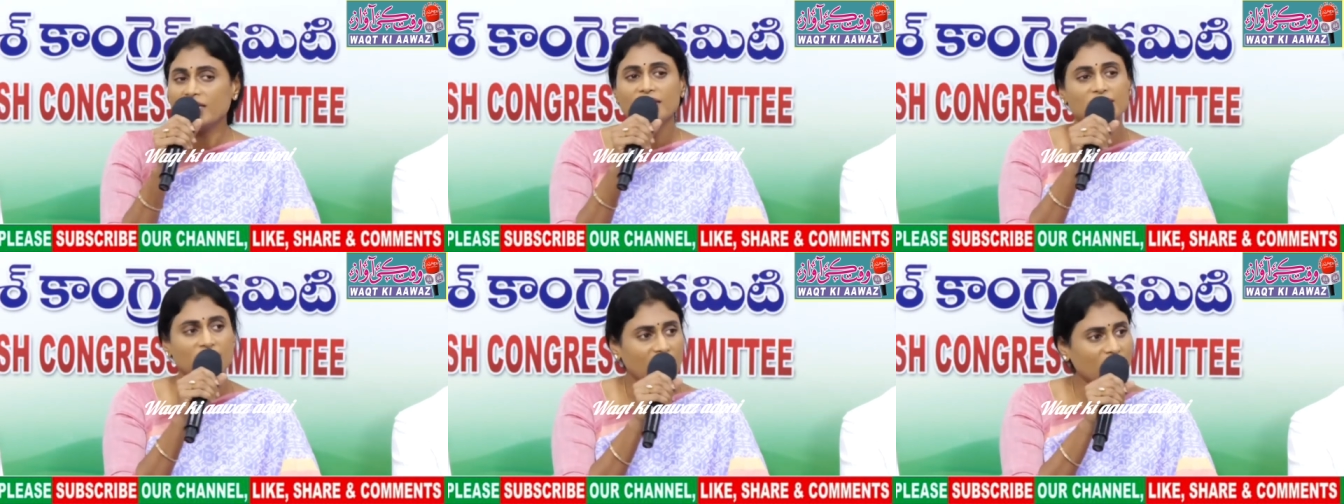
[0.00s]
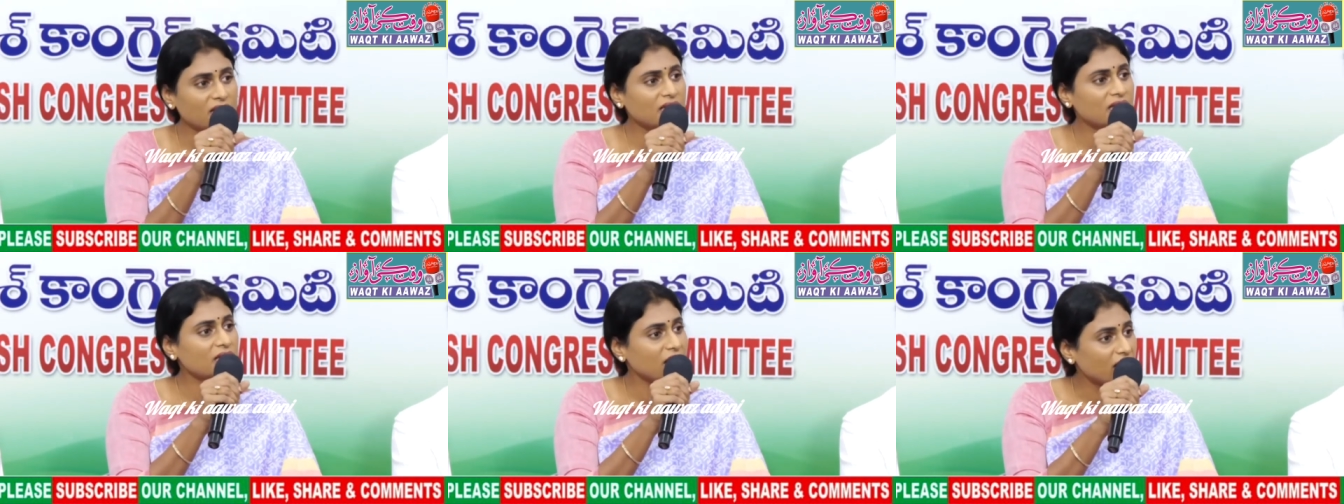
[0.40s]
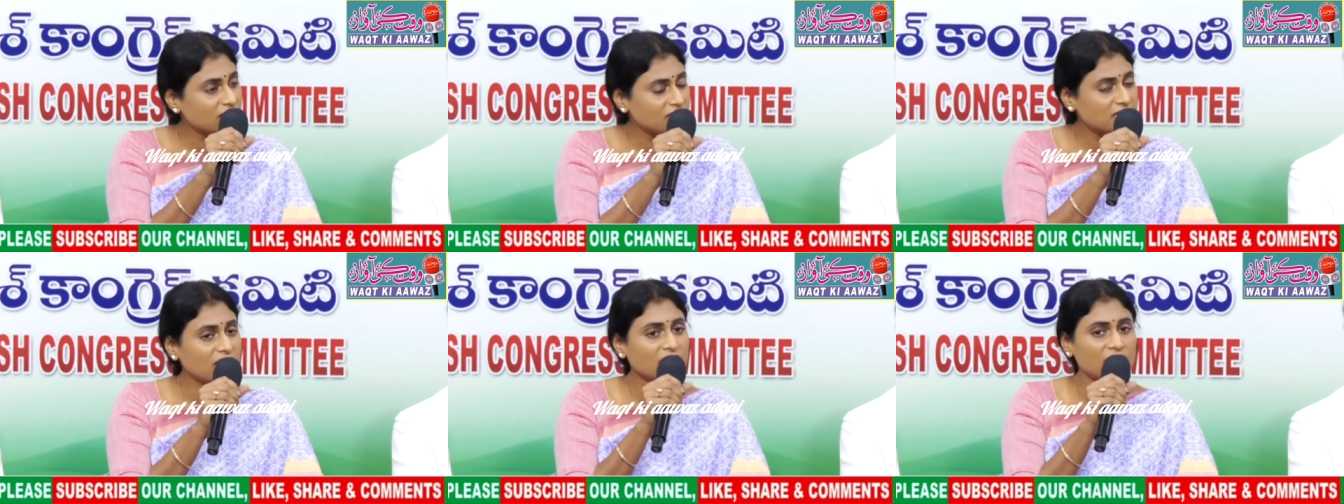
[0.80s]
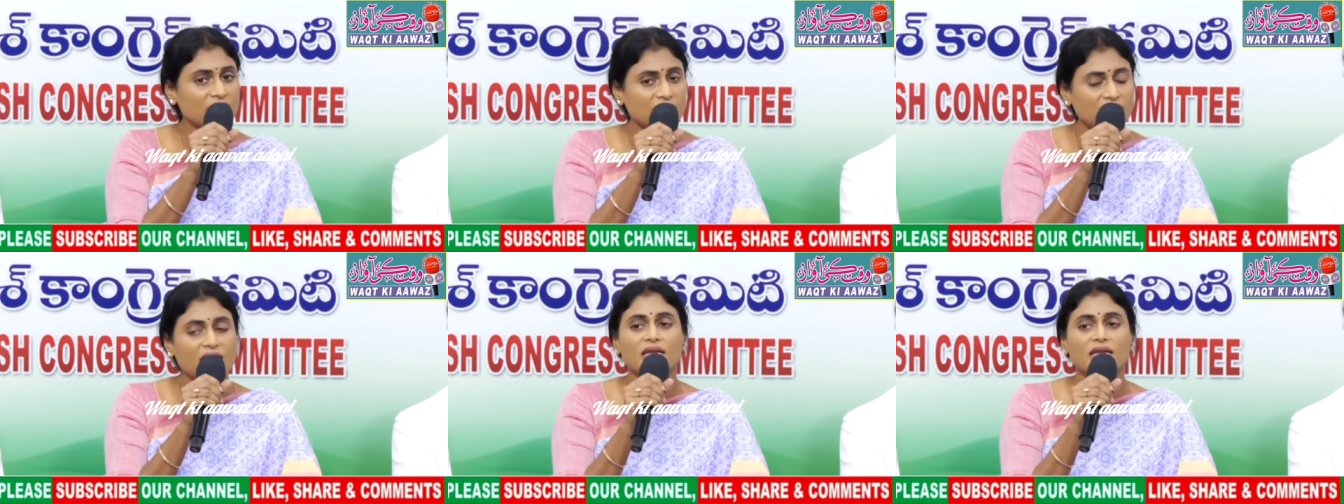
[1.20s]
కానీ దానికి
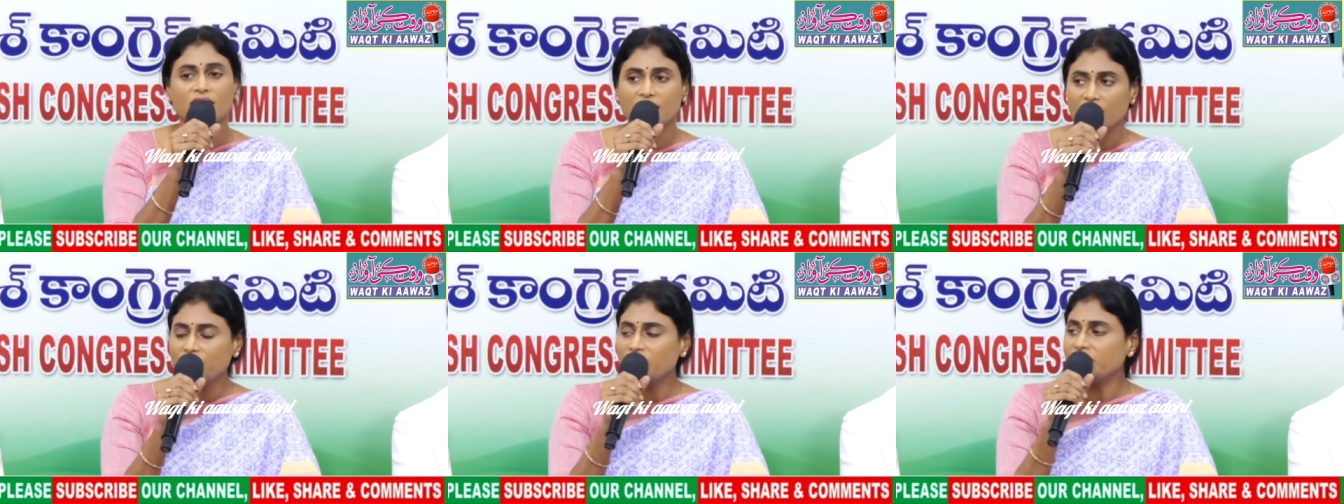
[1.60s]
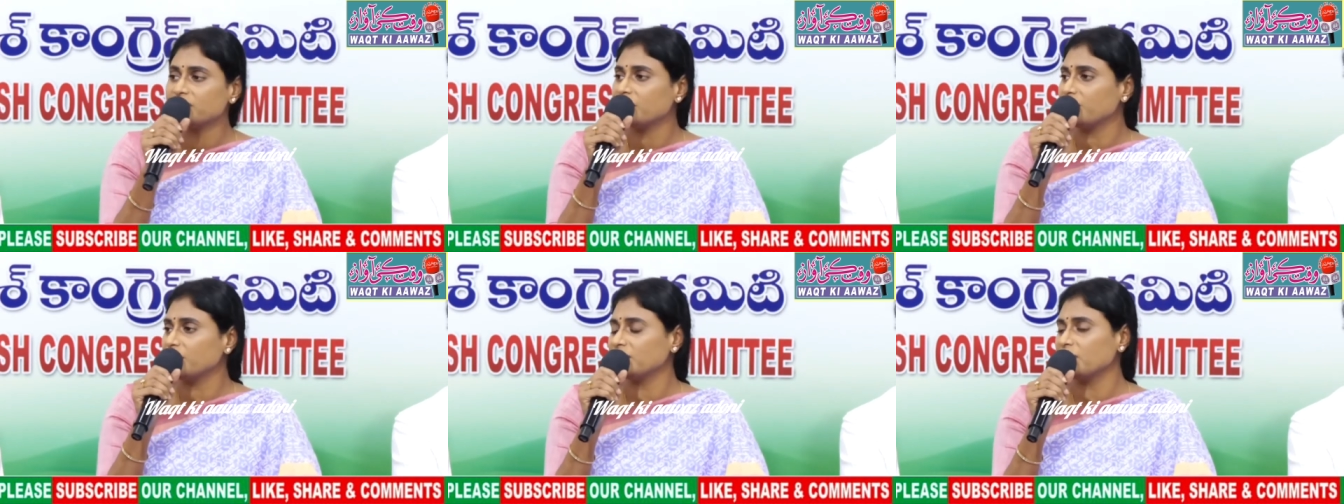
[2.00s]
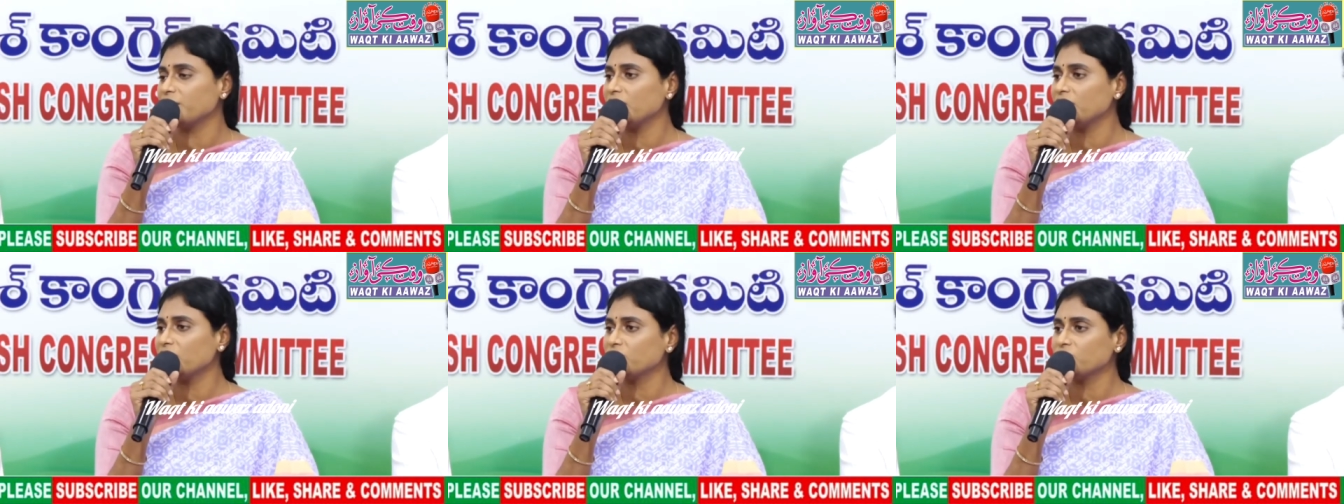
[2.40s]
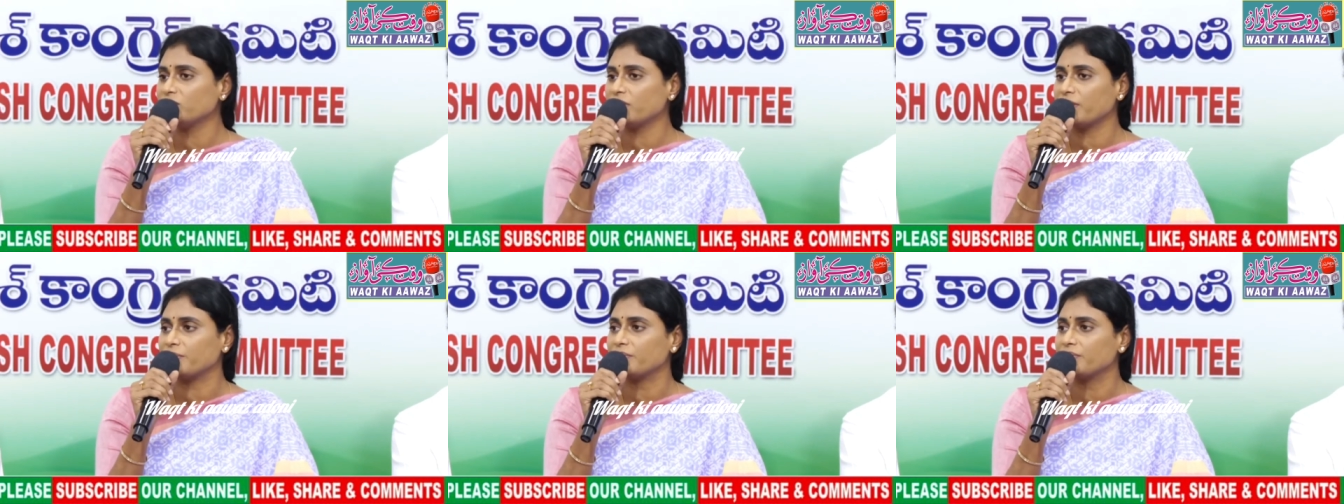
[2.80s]
రాజశేఖర రెడ్డి గారికి ఏమిటి సంబంధం అని
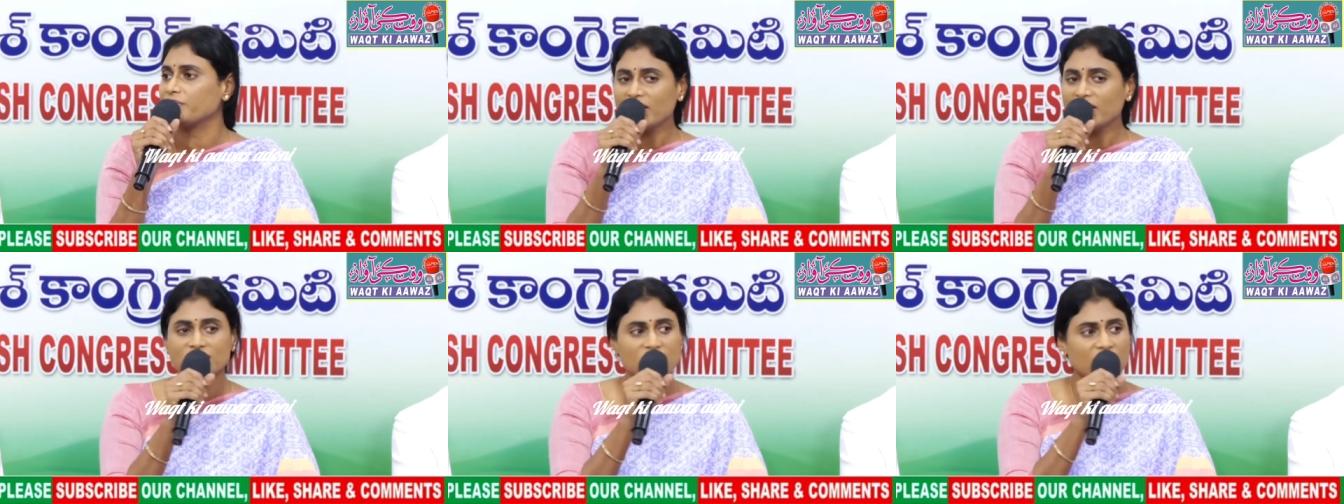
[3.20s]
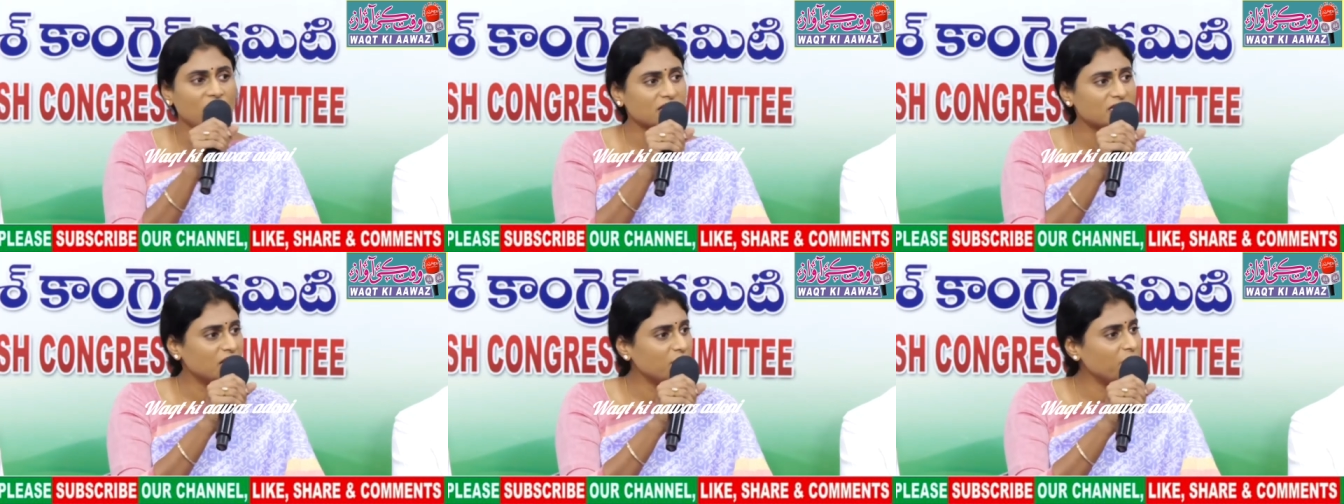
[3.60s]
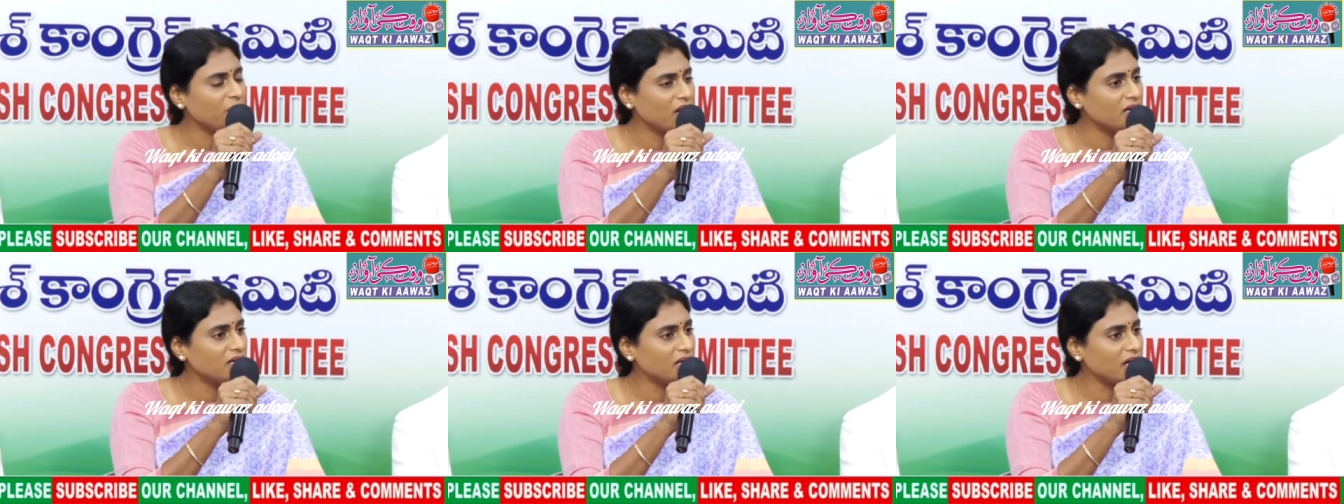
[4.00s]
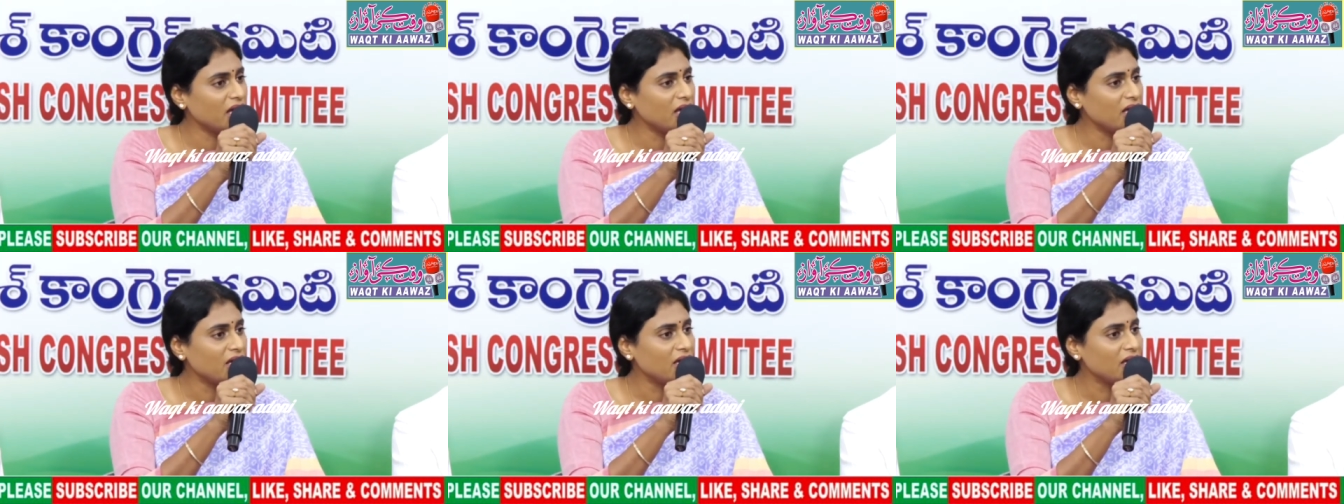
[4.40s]
అడుగుతున్నాం వైఎస్ఆర్ సిపి అంటే